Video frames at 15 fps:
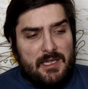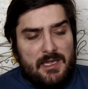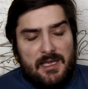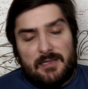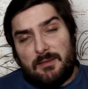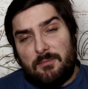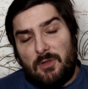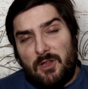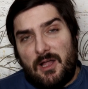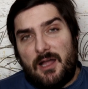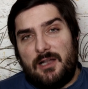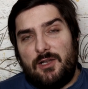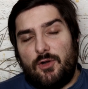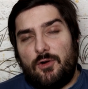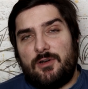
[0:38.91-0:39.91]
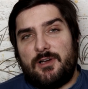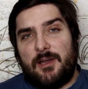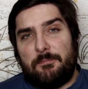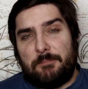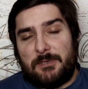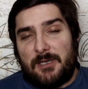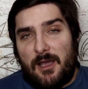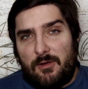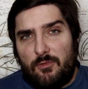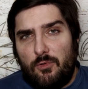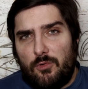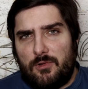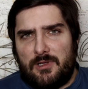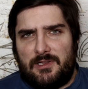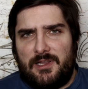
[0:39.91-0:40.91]
и это была легкая
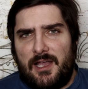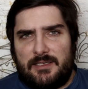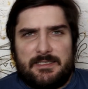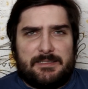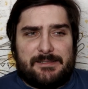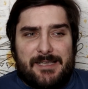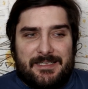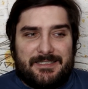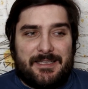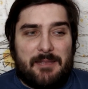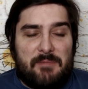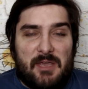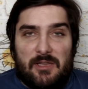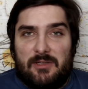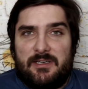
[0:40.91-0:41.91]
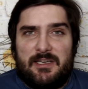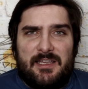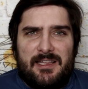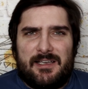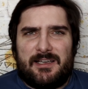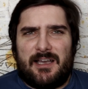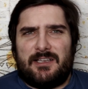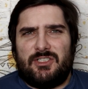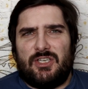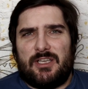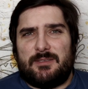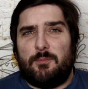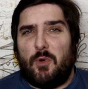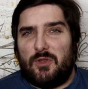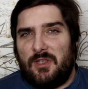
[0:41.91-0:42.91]
прогулка для красно-белых, или, как
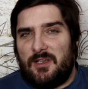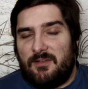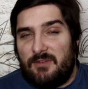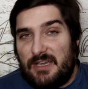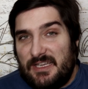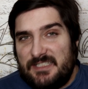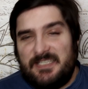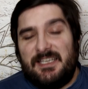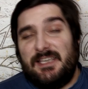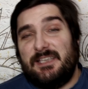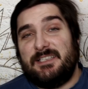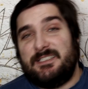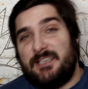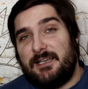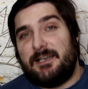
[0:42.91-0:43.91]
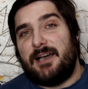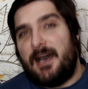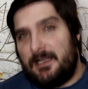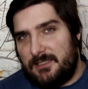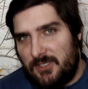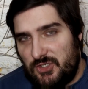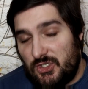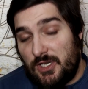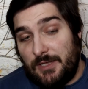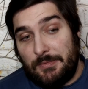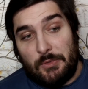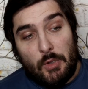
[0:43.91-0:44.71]
сейчас модно говорить, изи-каточка.